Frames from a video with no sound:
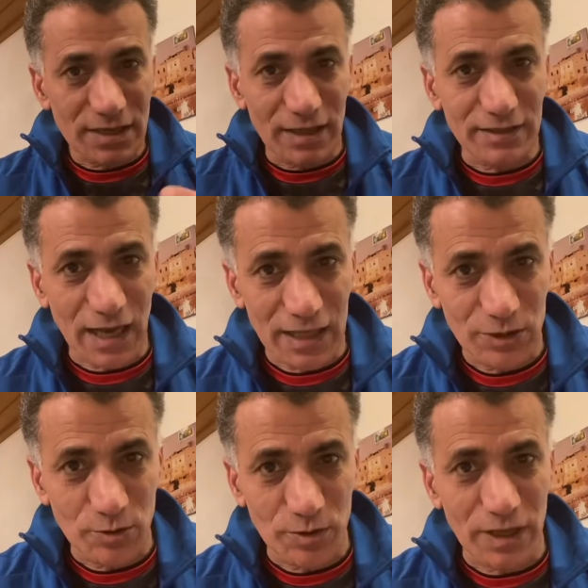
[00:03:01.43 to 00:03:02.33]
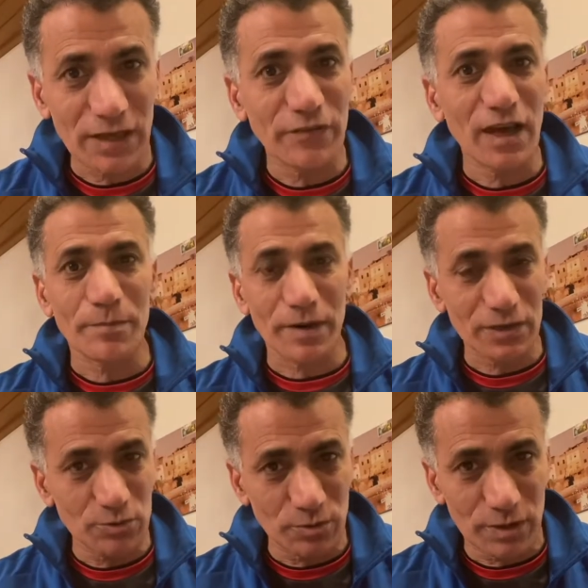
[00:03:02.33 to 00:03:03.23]
اتحاد الكوره اللي فيها
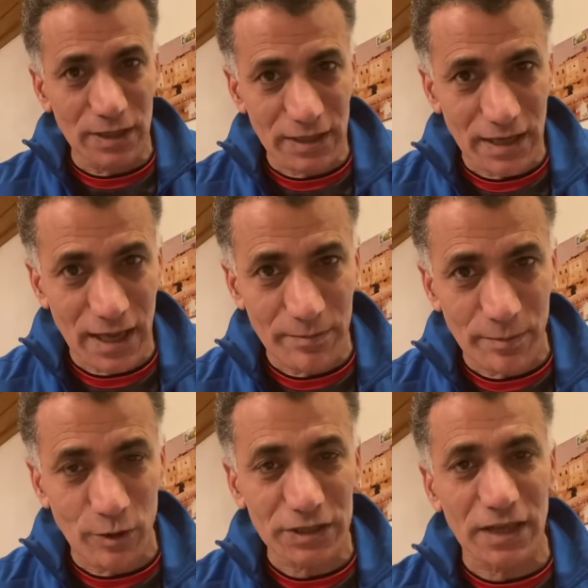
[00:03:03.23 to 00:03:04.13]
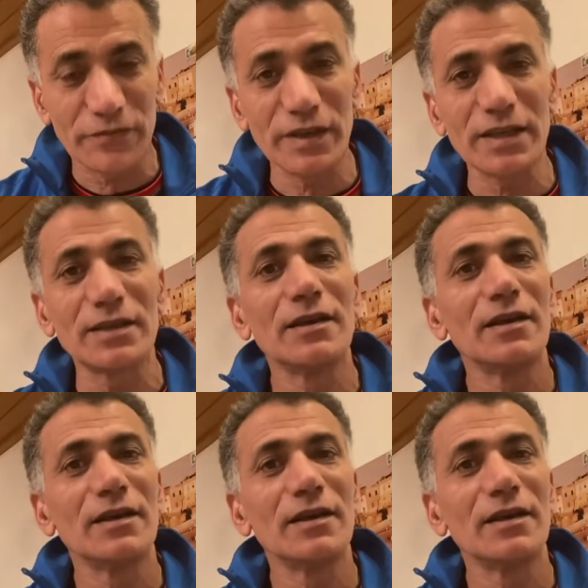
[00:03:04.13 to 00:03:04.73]
برضه آه، لعيبه محترفين